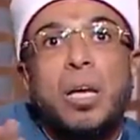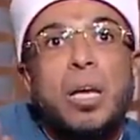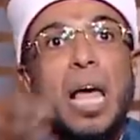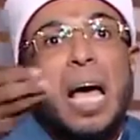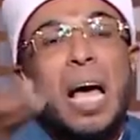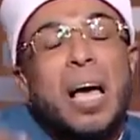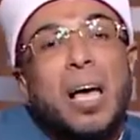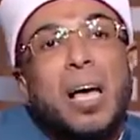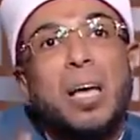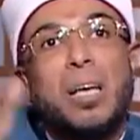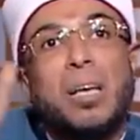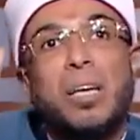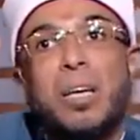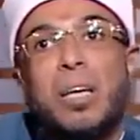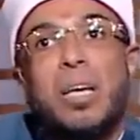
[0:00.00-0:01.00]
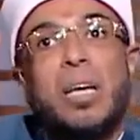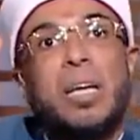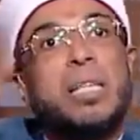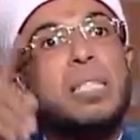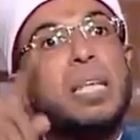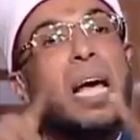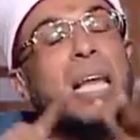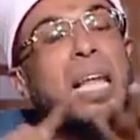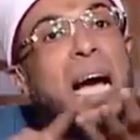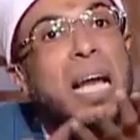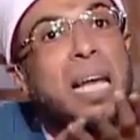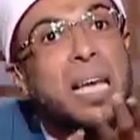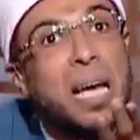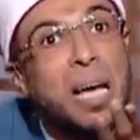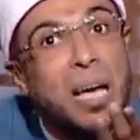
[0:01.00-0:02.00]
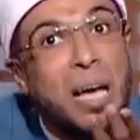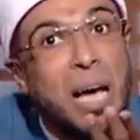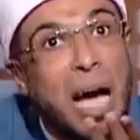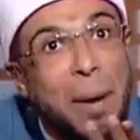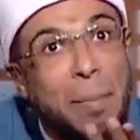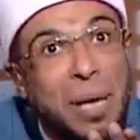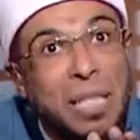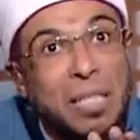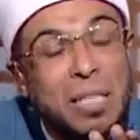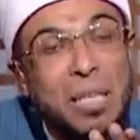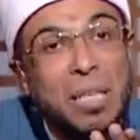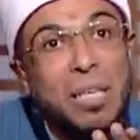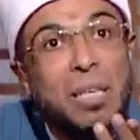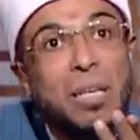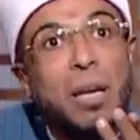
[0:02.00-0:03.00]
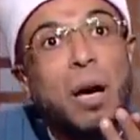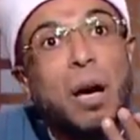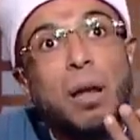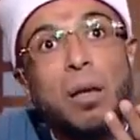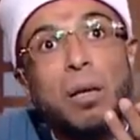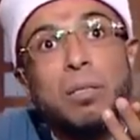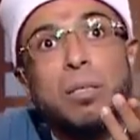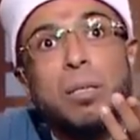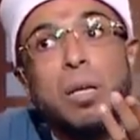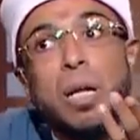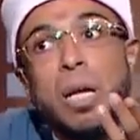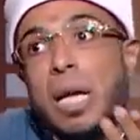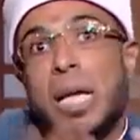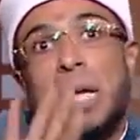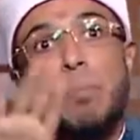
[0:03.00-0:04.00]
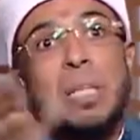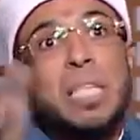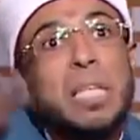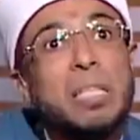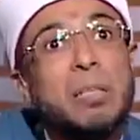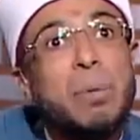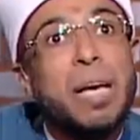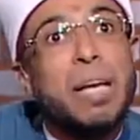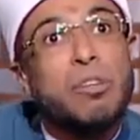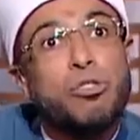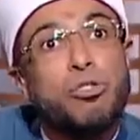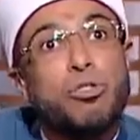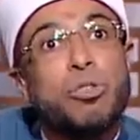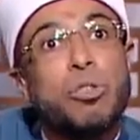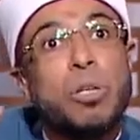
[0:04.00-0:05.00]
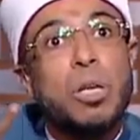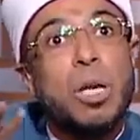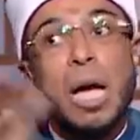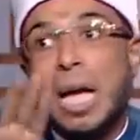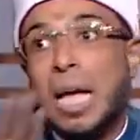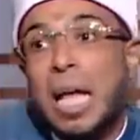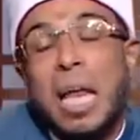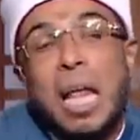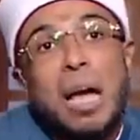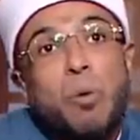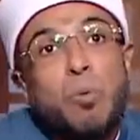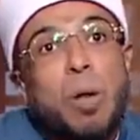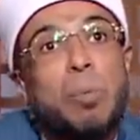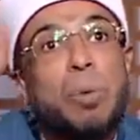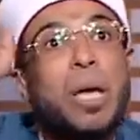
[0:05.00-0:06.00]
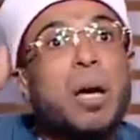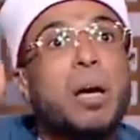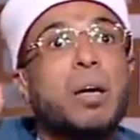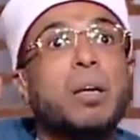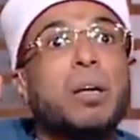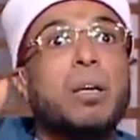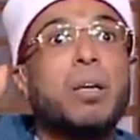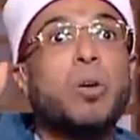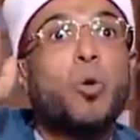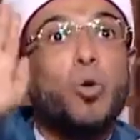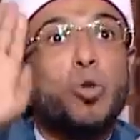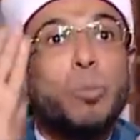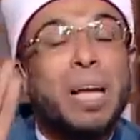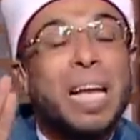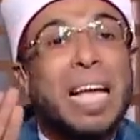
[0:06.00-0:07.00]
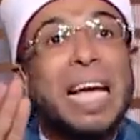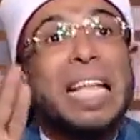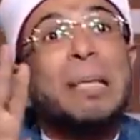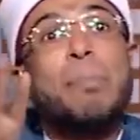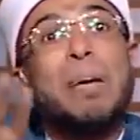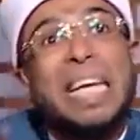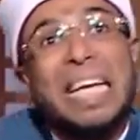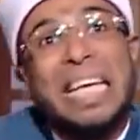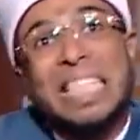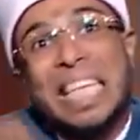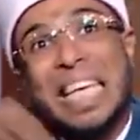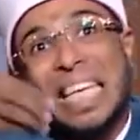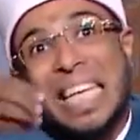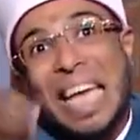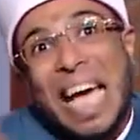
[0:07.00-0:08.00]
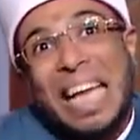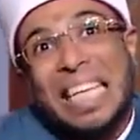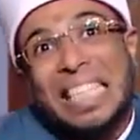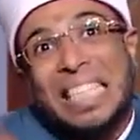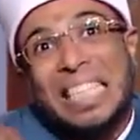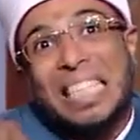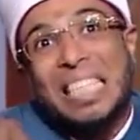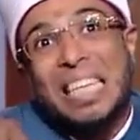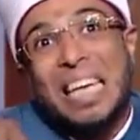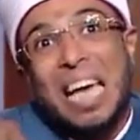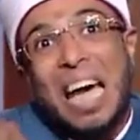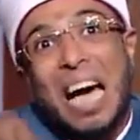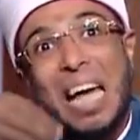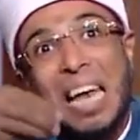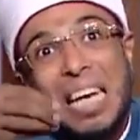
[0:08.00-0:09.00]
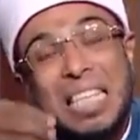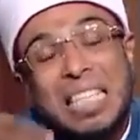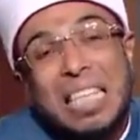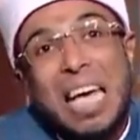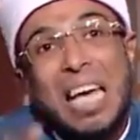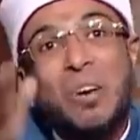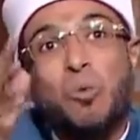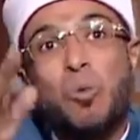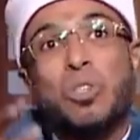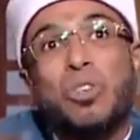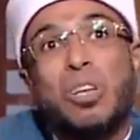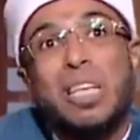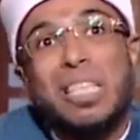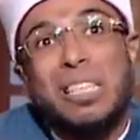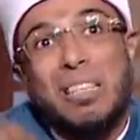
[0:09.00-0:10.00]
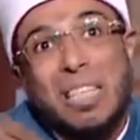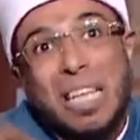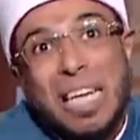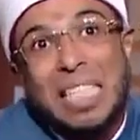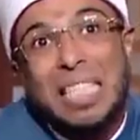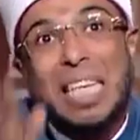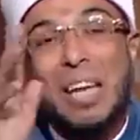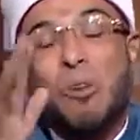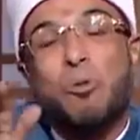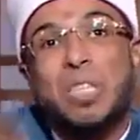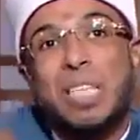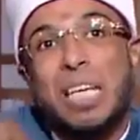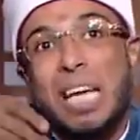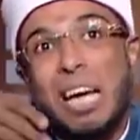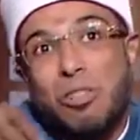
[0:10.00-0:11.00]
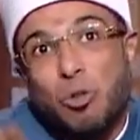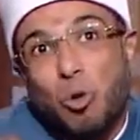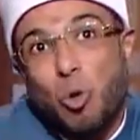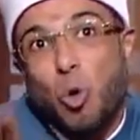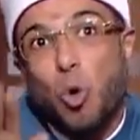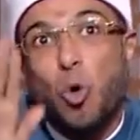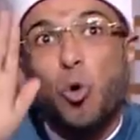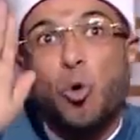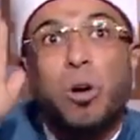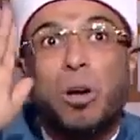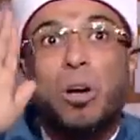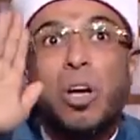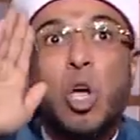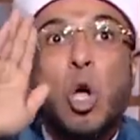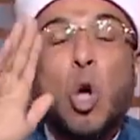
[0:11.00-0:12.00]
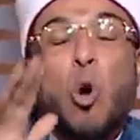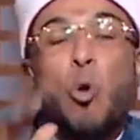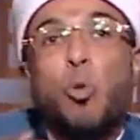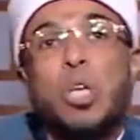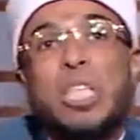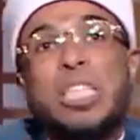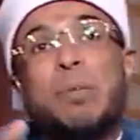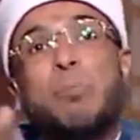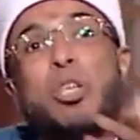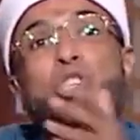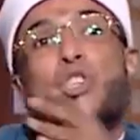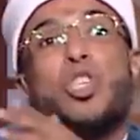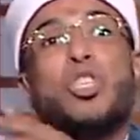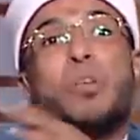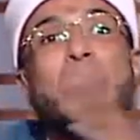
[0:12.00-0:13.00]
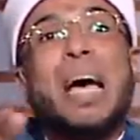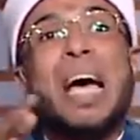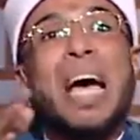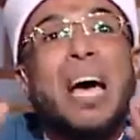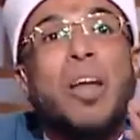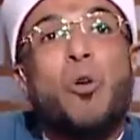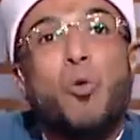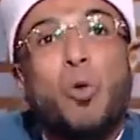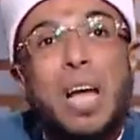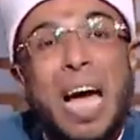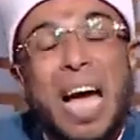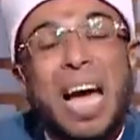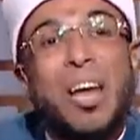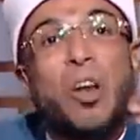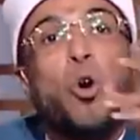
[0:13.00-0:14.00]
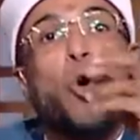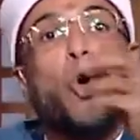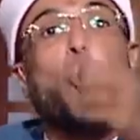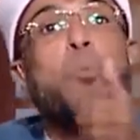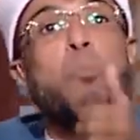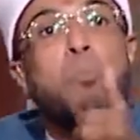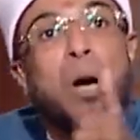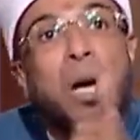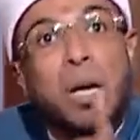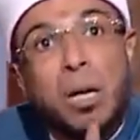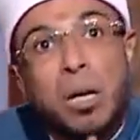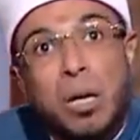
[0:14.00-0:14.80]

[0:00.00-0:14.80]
لا اسالي عليها حماتك خلاص لكن ما تخدمهاش عيالها اولى بيها خدي بالك ادم هي سيئه اللسان وسليطه اللسان وسيئه الخلق وانت مشيتي معاه على كل حال امك